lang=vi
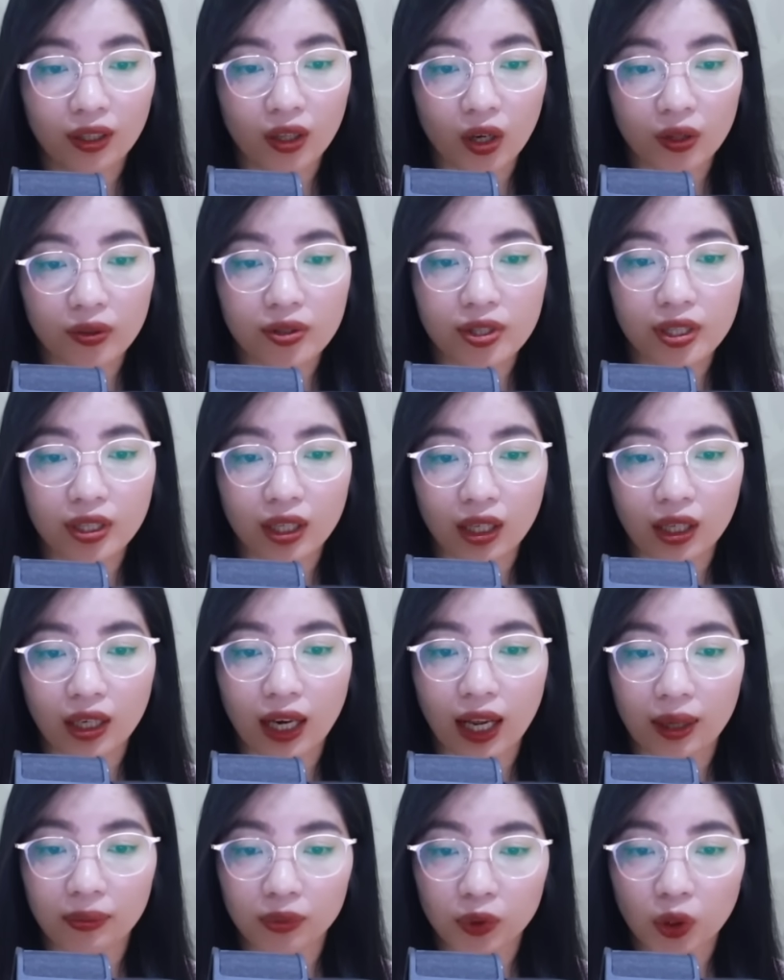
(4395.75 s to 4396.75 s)
Con chỉ
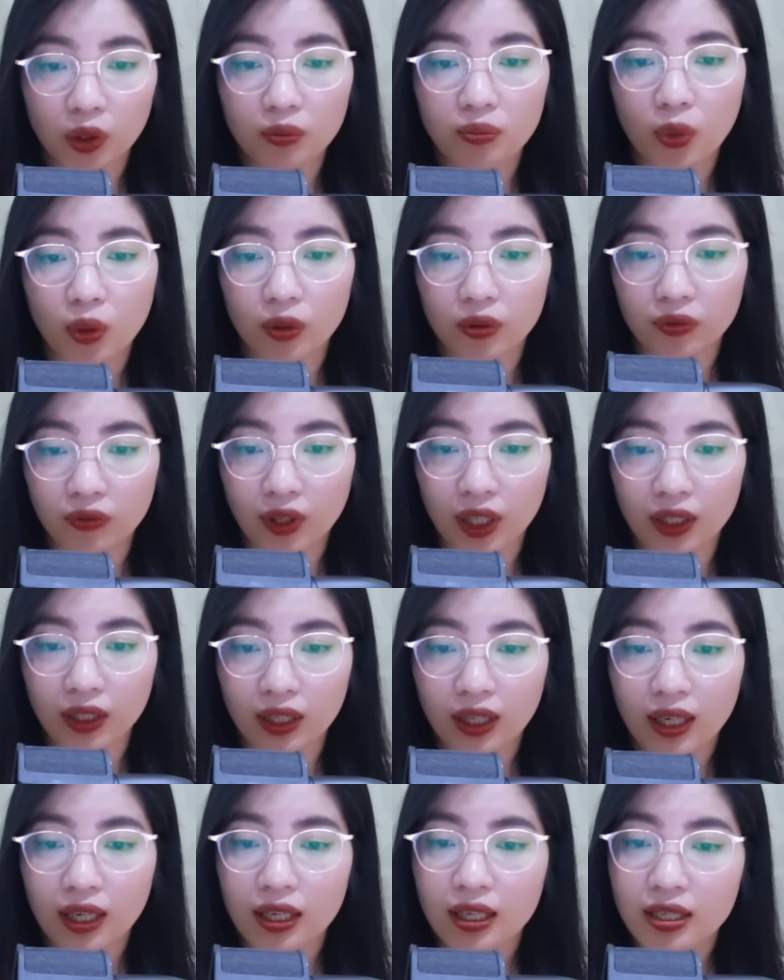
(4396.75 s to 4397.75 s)
cần làm tốt bổn phận,
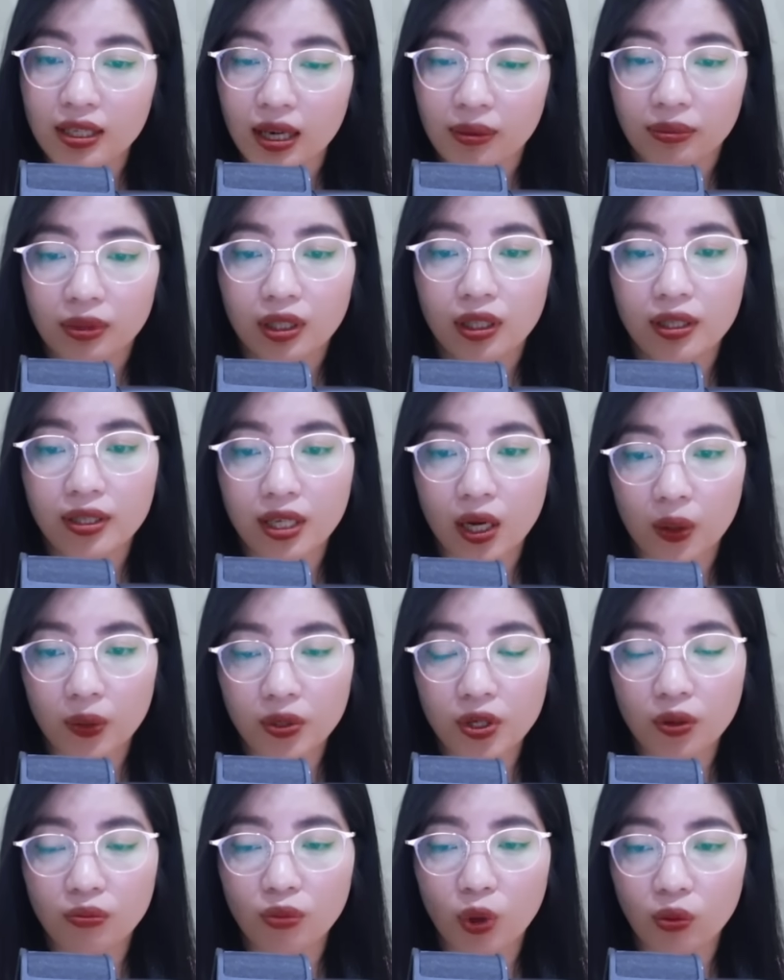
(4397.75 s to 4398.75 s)
chăm đứa
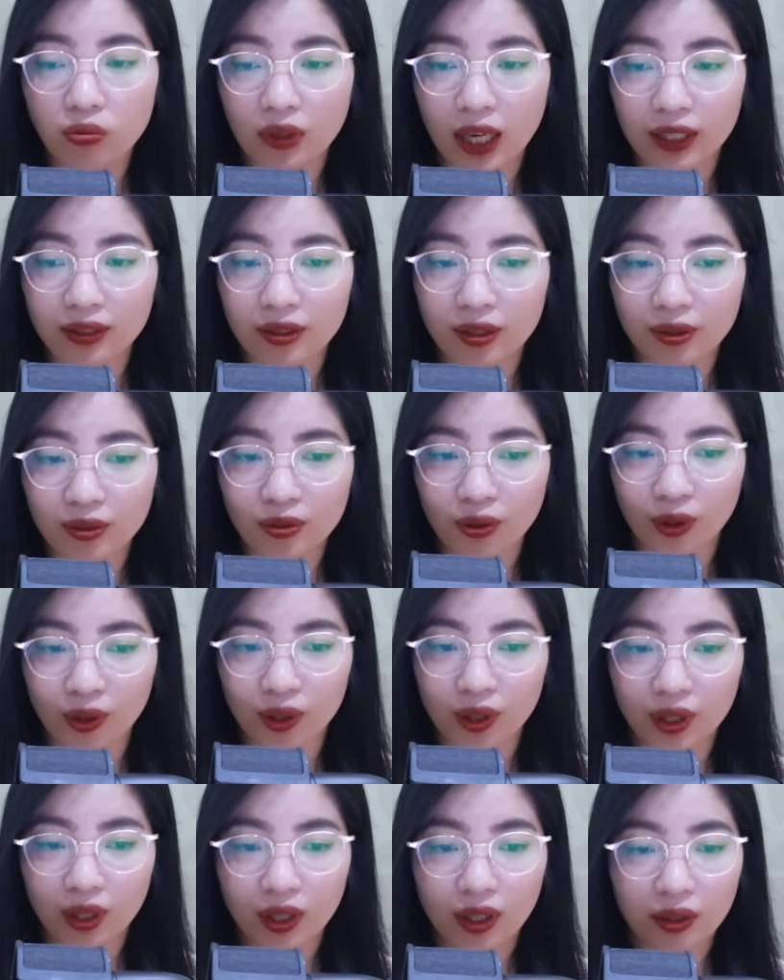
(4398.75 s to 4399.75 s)
cháu trong bụng là được
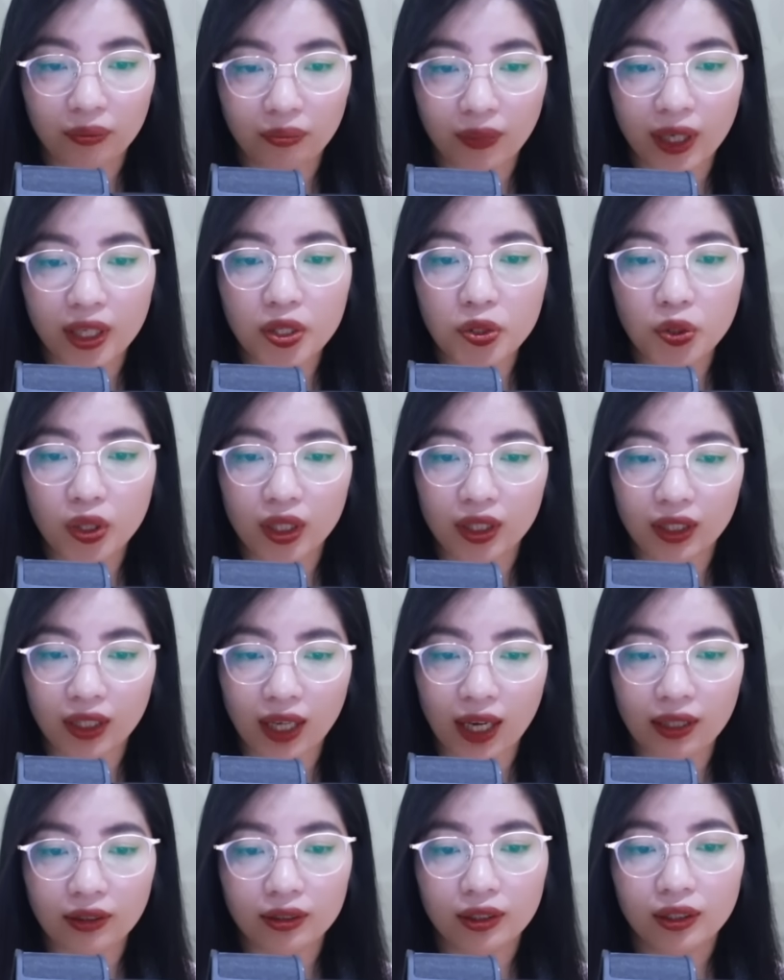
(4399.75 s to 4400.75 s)
rồi. Mấy chuyện
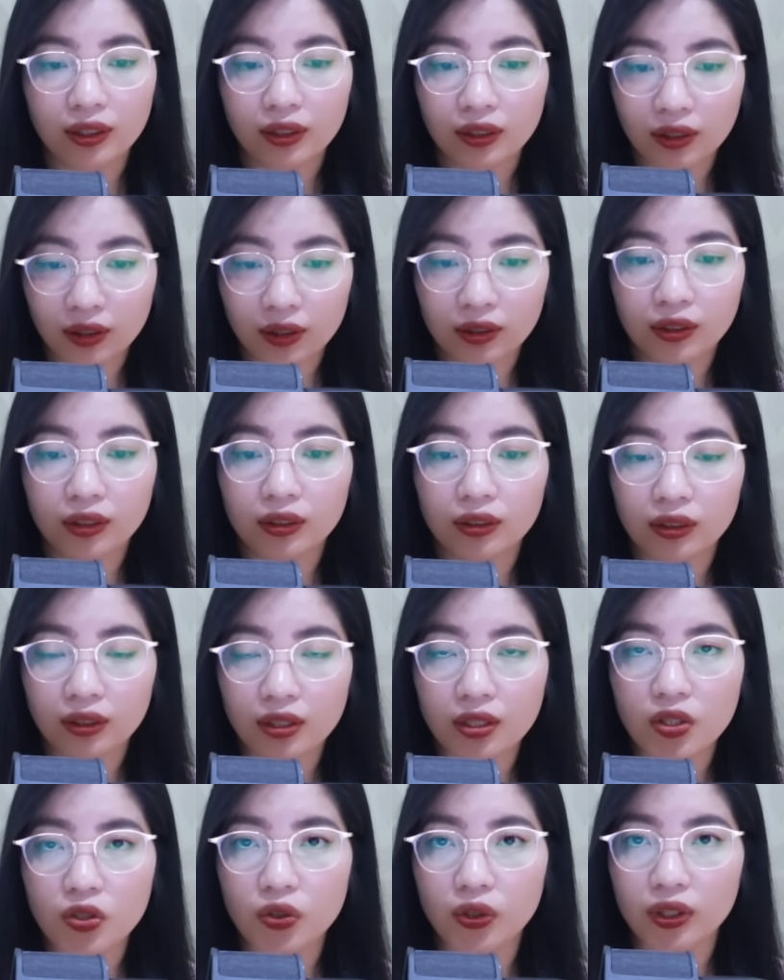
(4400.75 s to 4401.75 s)
khác cứ từ
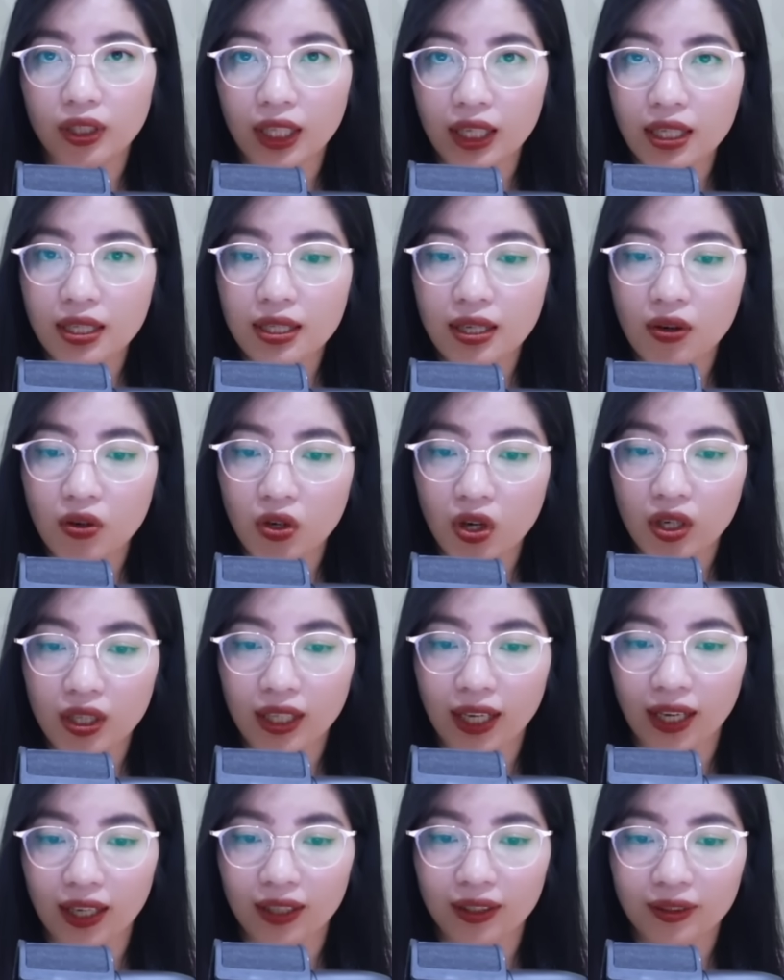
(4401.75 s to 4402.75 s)
từ rồi tính sau
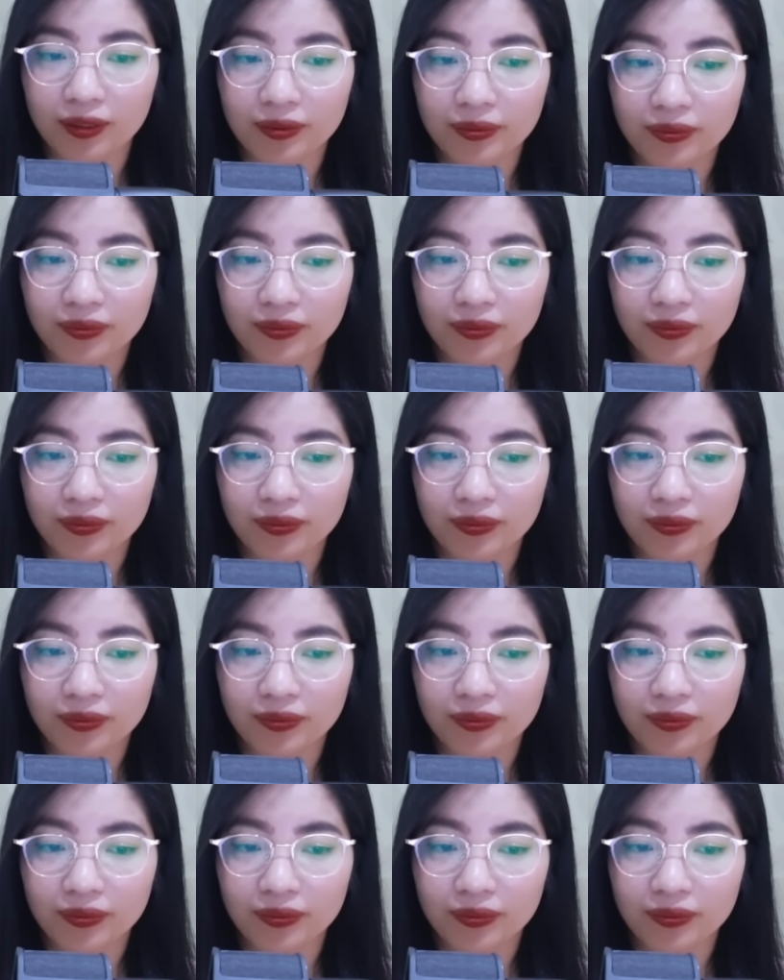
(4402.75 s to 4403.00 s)
con à.